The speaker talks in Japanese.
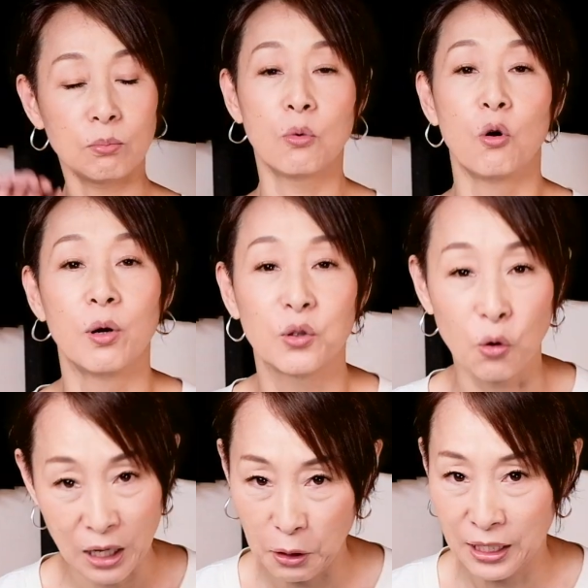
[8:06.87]
も
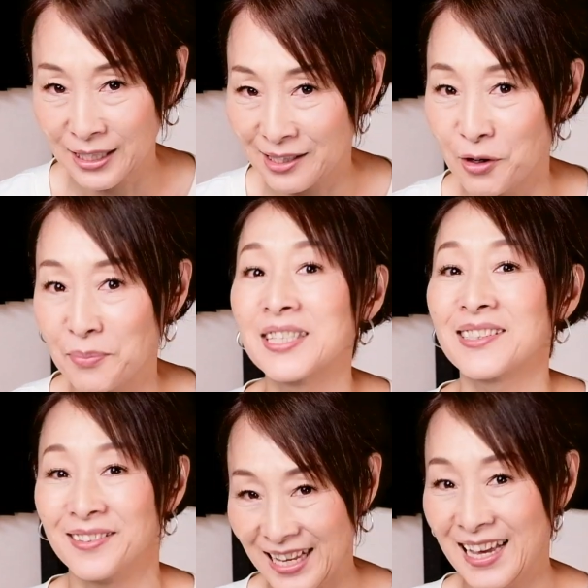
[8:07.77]
動画を出しておりま
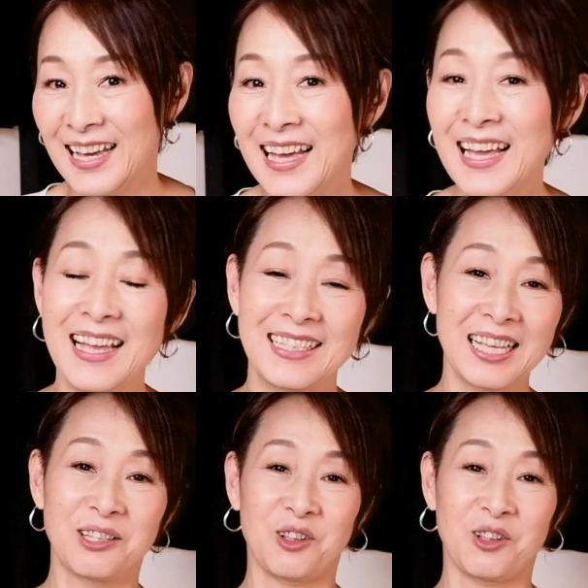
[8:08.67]
すので是非